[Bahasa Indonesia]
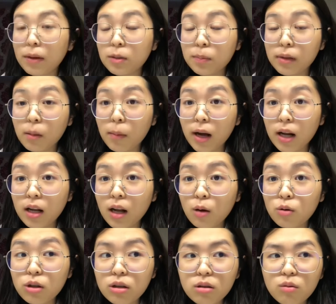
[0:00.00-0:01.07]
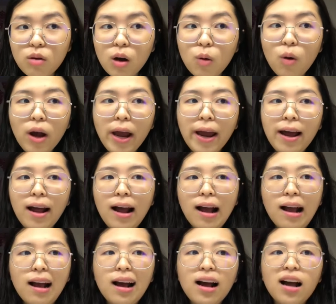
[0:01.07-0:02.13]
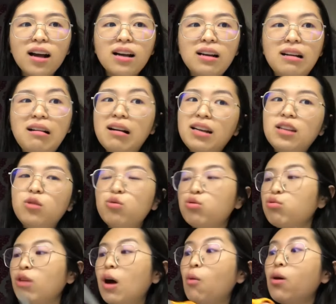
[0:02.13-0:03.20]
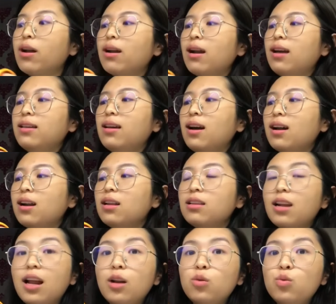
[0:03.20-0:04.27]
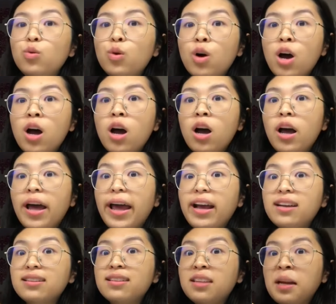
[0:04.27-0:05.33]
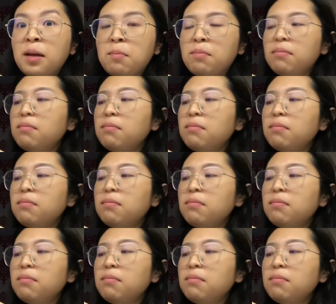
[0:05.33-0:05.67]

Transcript: pertama kali aku lihat itu aku kayak agak gak gitu suka warnanya karena terlalu ekstrim tapi